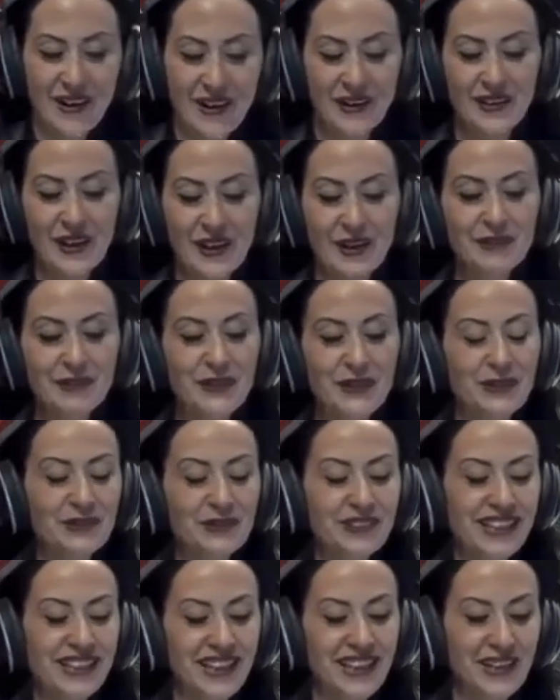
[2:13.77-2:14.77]
Adam
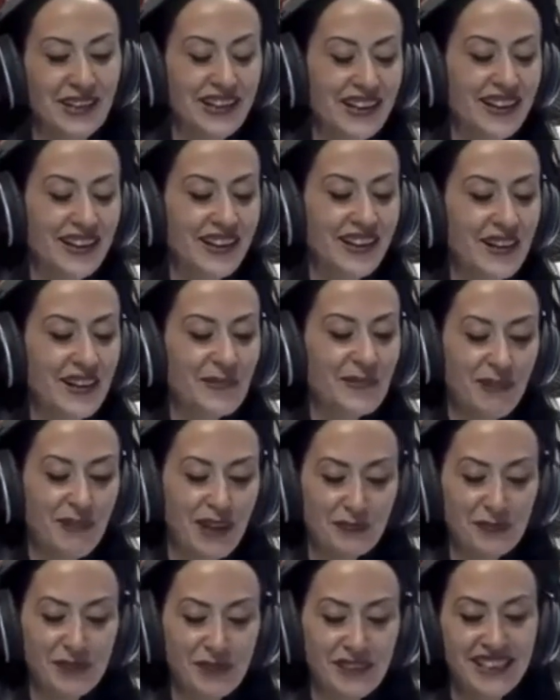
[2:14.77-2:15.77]
gülümseyerek
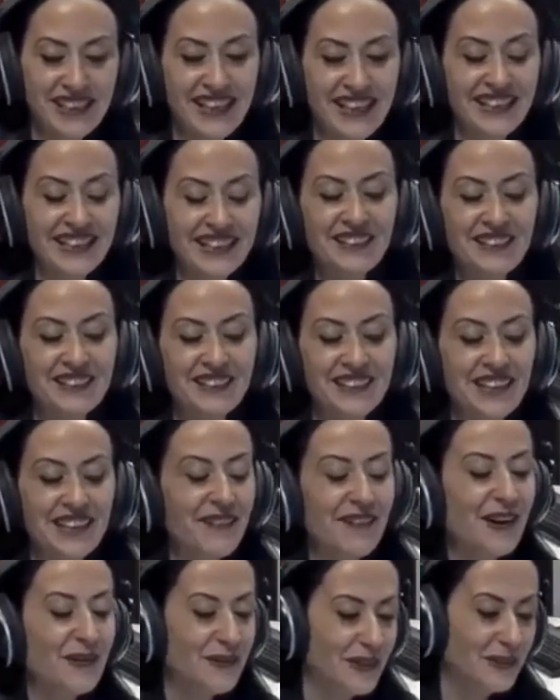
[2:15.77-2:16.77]
bakmış yerine ve
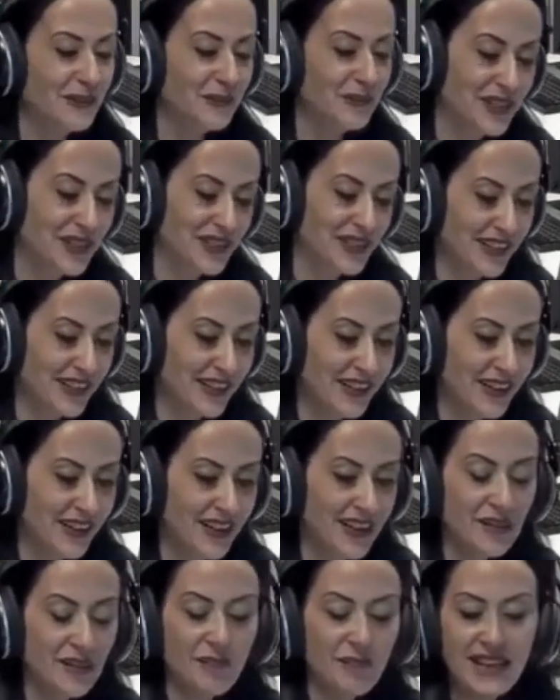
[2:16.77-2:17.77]
devam etmiş.
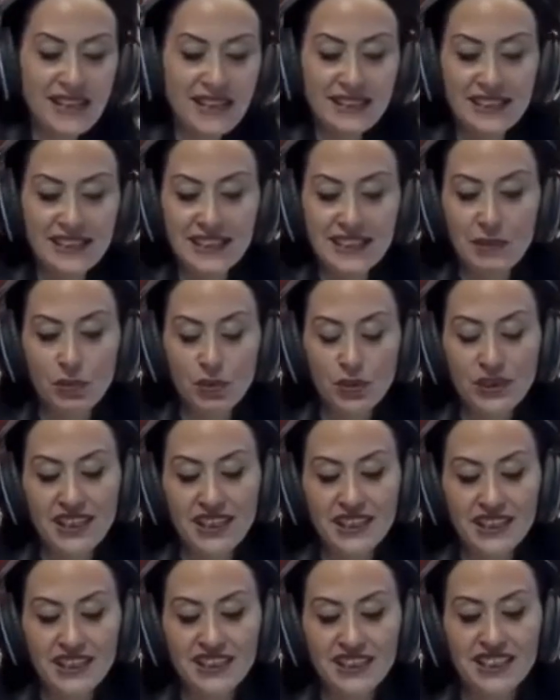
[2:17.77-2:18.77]
Ben size bu
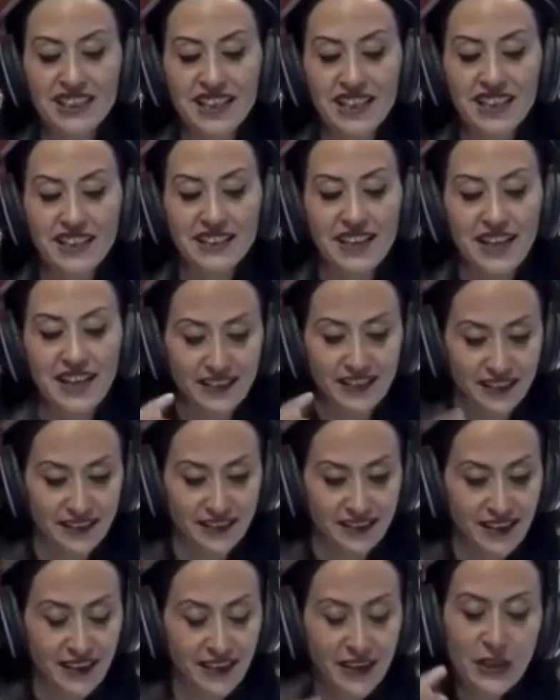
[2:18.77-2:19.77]
yaşınıza kadar
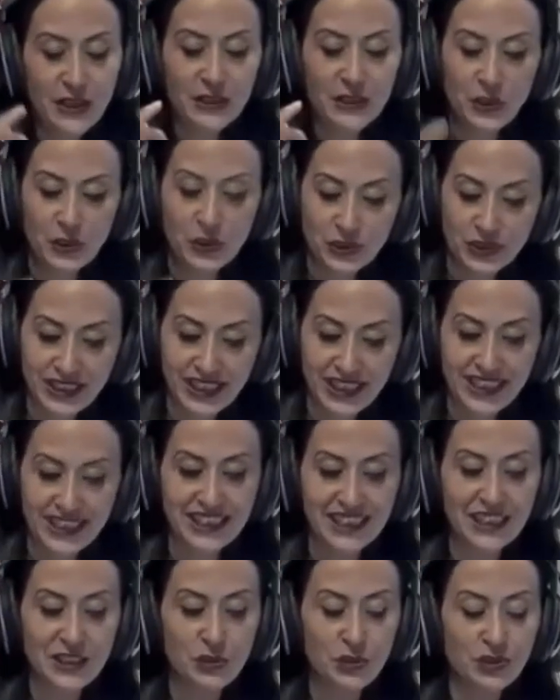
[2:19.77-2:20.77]

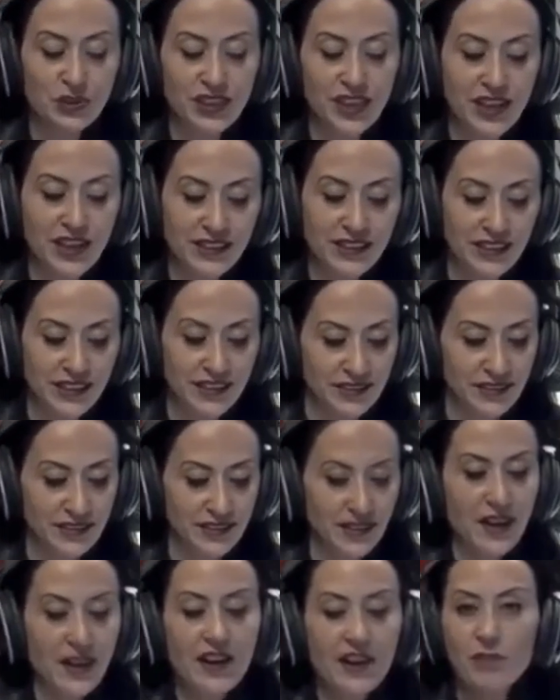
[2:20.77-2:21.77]
gösterişli dünyanın
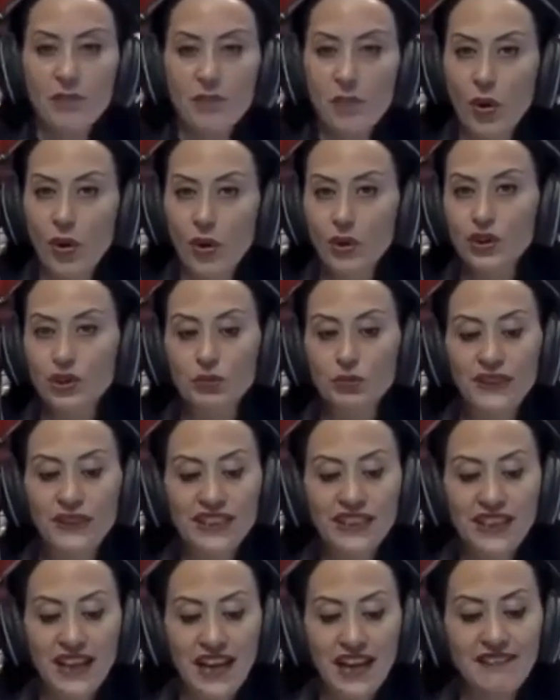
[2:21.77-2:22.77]
boş
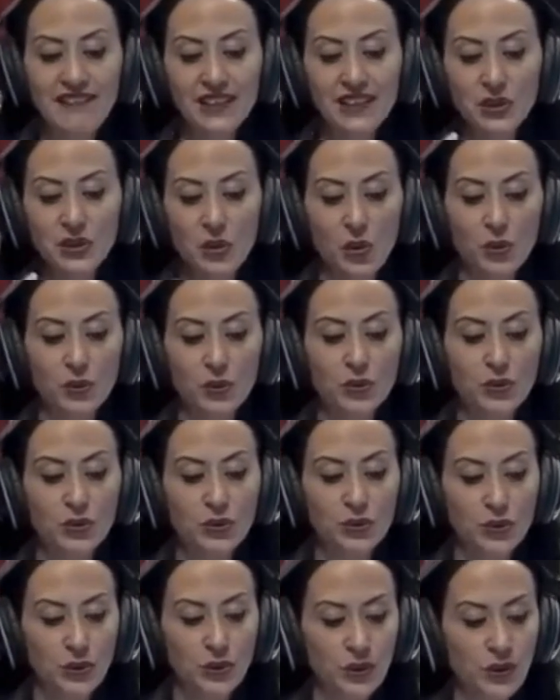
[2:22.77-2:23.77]
bir heves
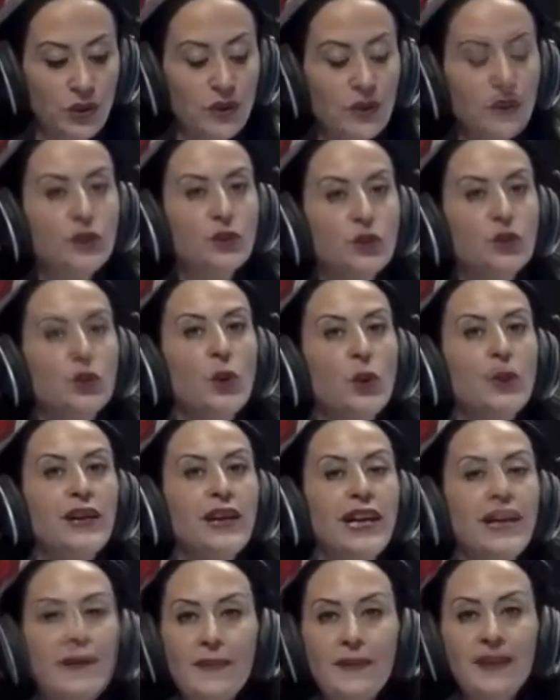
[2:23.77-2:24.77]
olduğunu
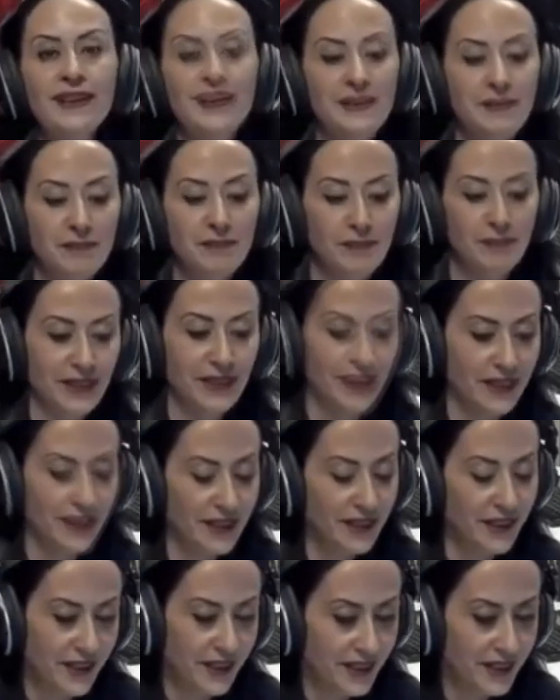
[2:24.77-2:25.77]
Söylemedim mi?
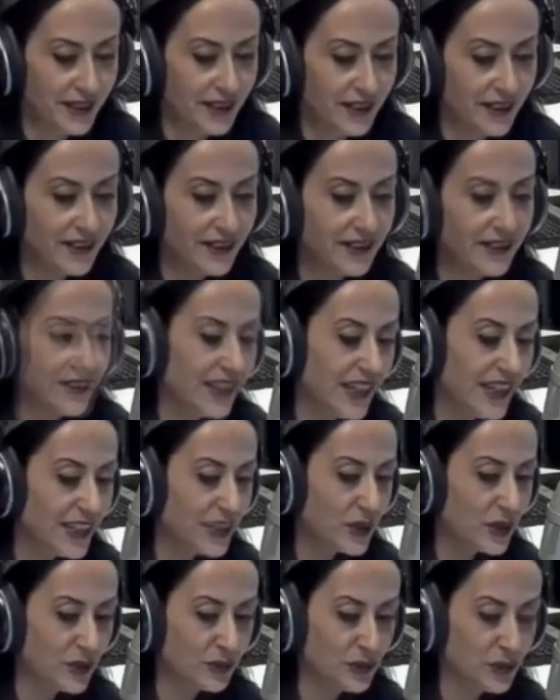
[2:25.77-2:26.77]
Diye
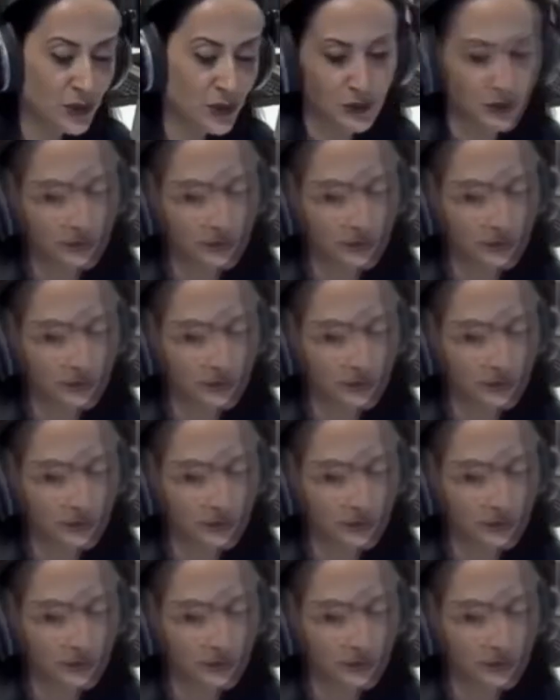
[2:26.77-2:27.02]
sormuş.